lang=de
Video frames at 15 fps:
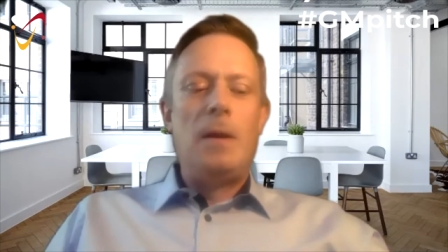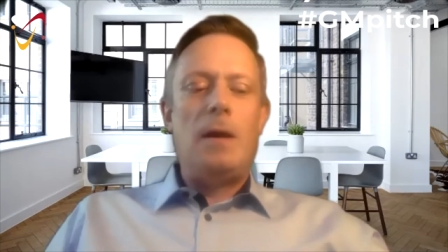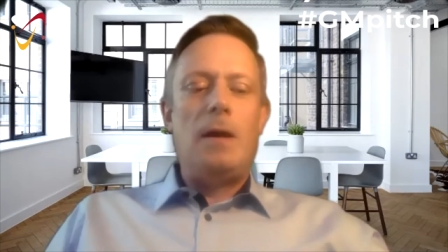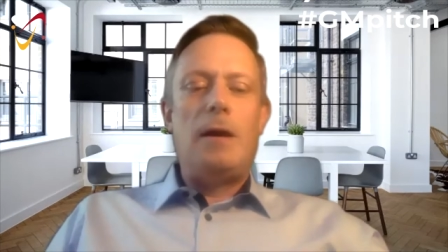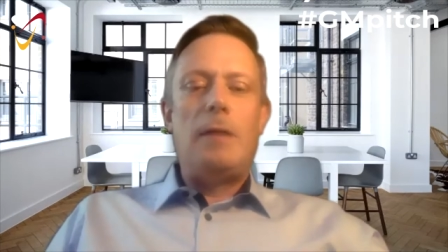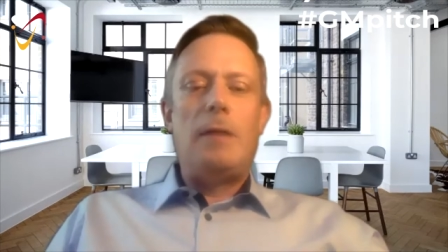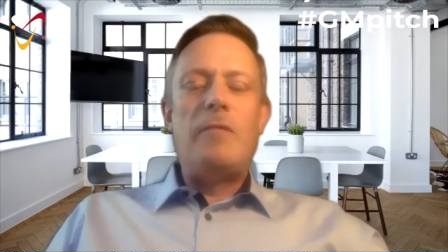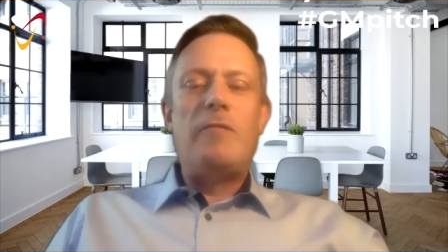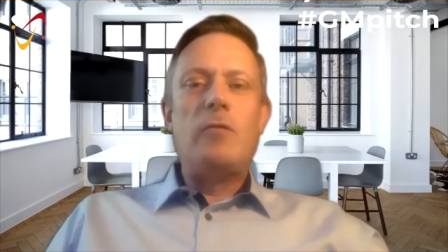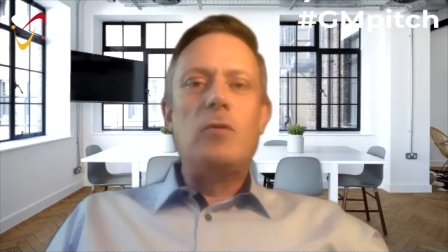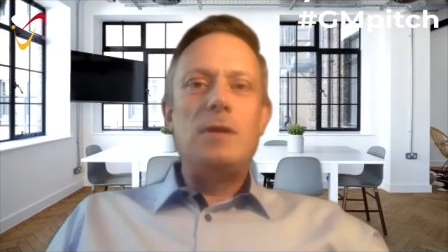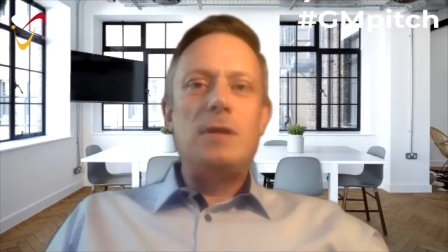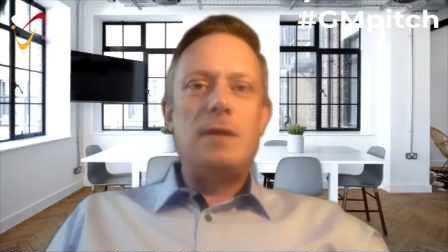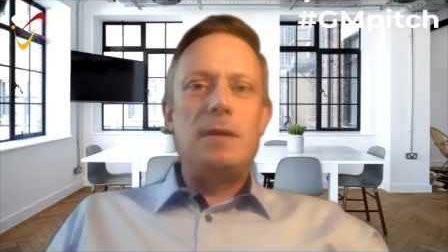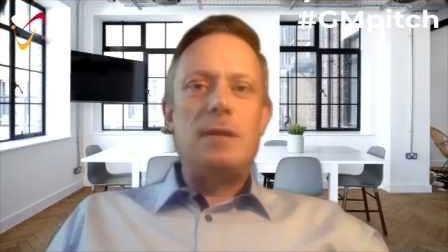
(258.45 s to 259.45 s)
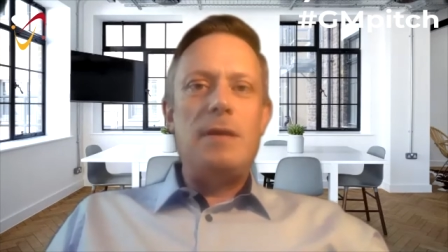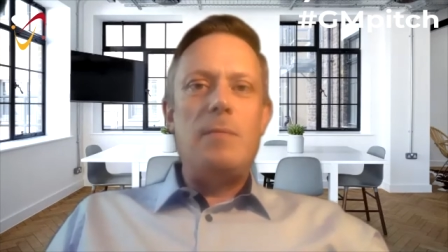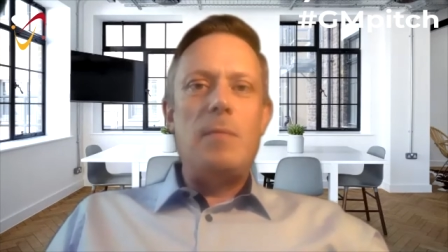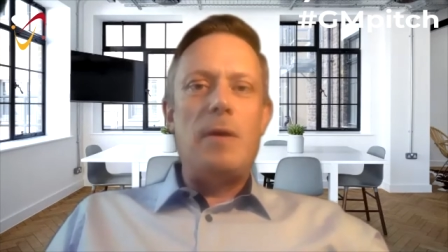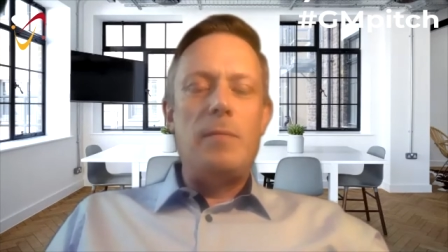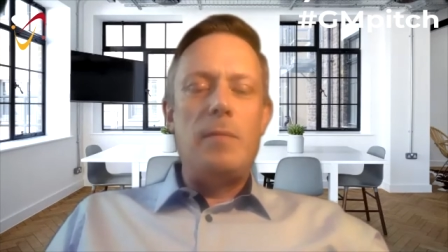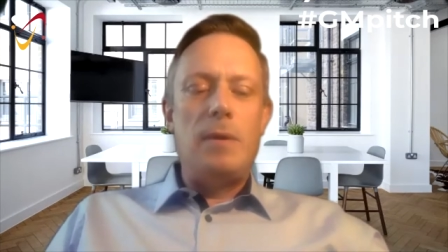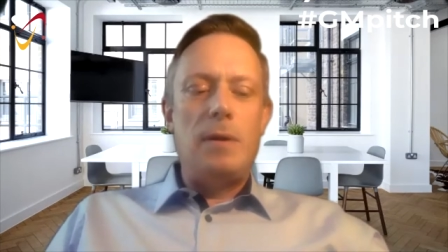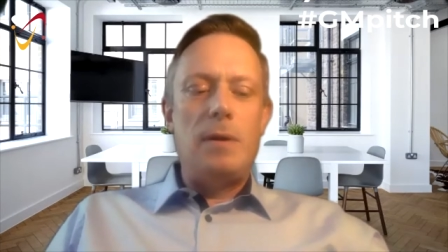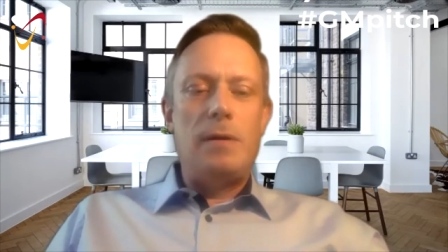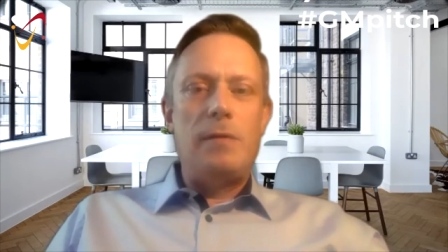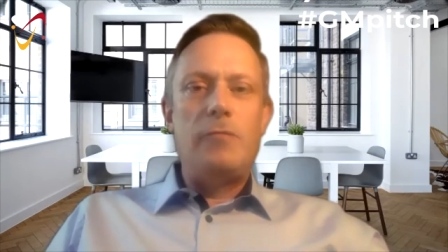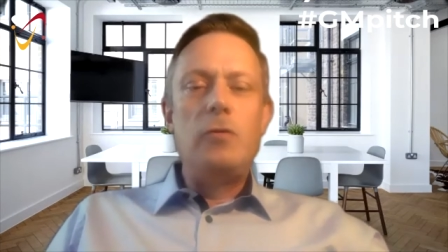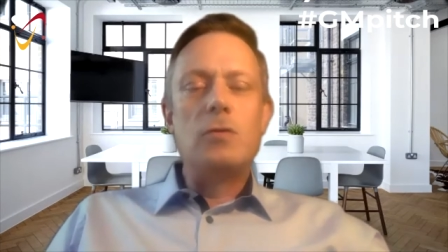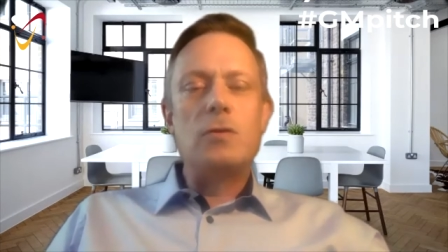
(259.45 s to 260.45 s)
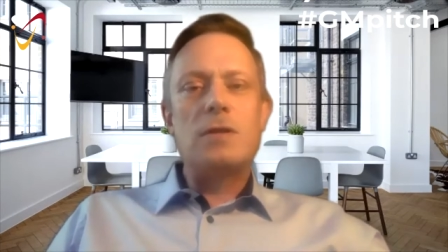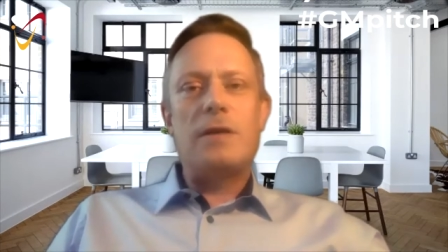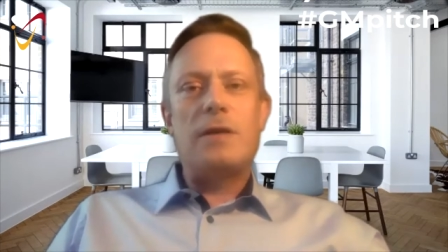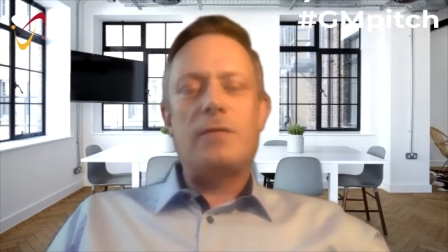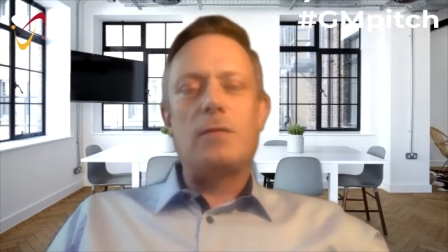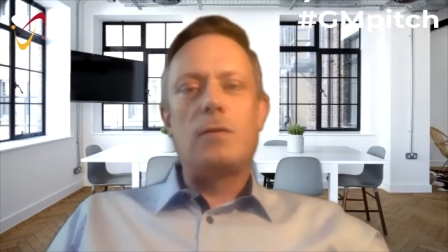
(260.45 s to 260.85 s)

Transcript: ähm, wo ich den äh, Führungskräften